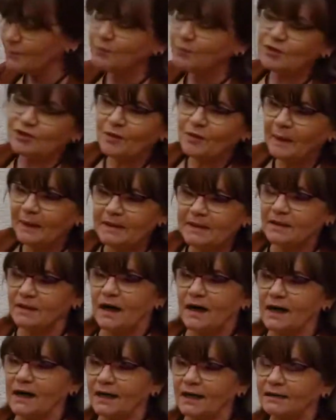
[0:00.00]
proszę bardzo,
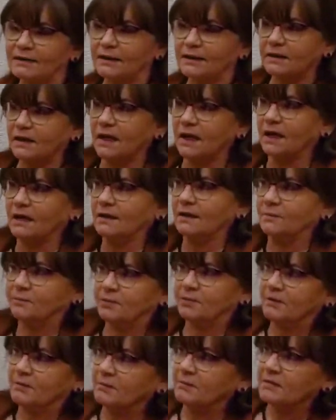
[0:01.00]
a, a, y, a, y,
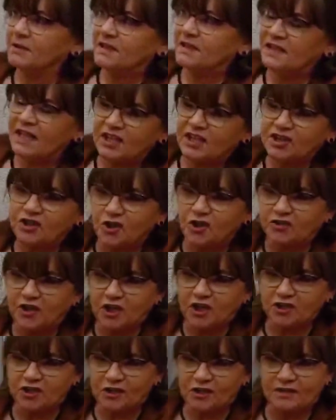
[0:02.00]
seks to
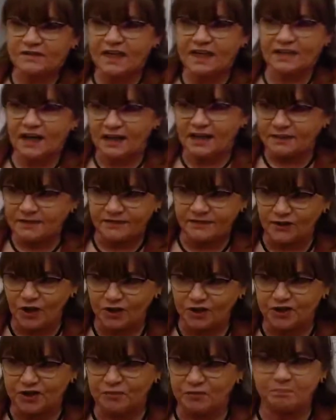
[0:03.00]
też rodzaj
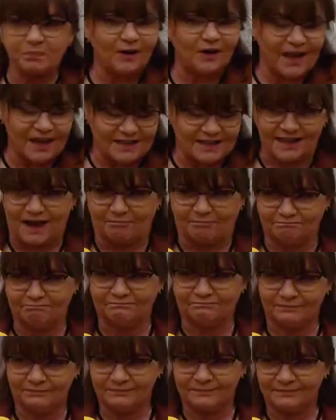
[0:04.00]
aktywności. Polecam.
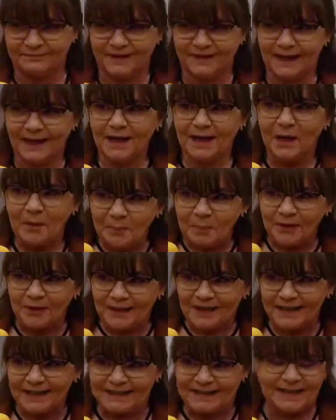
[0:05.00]

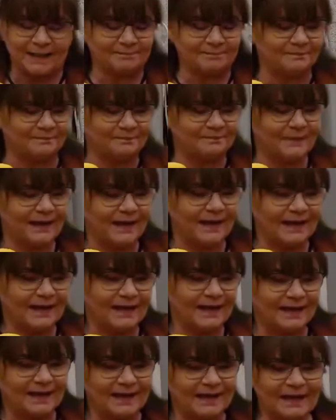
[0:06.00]
Polecam.
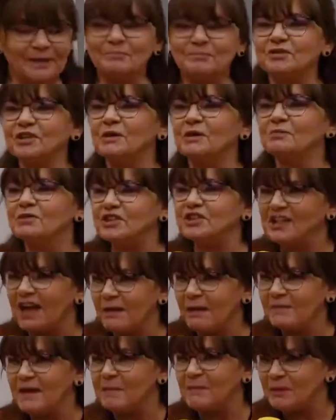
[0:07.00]
E, przy,
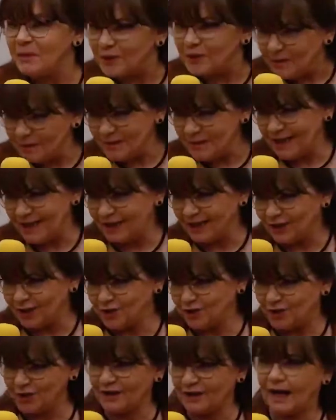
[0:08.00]
przyjemne podobnie jak
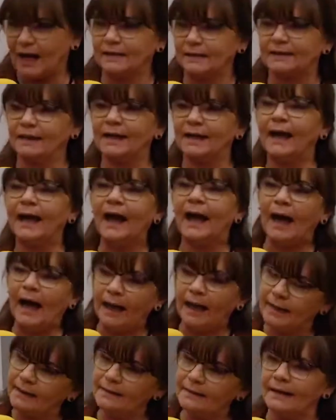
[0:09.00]
rozciąganie.
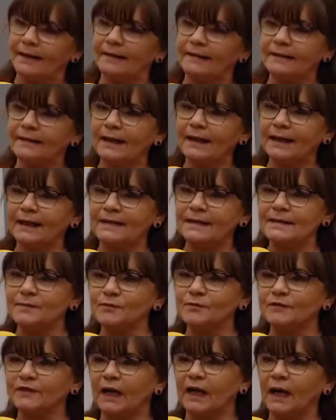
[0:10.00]
Ale nie, teraz
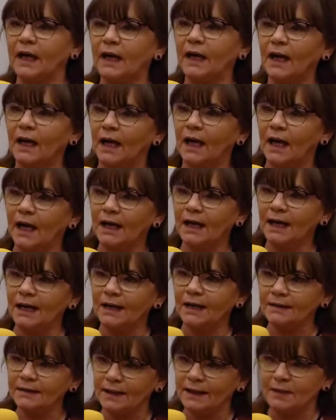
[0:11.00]
mówię,
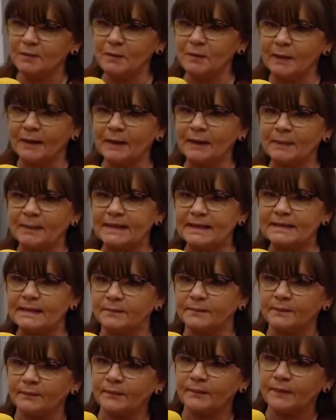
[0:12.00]
e, niech mi panie powiedzą,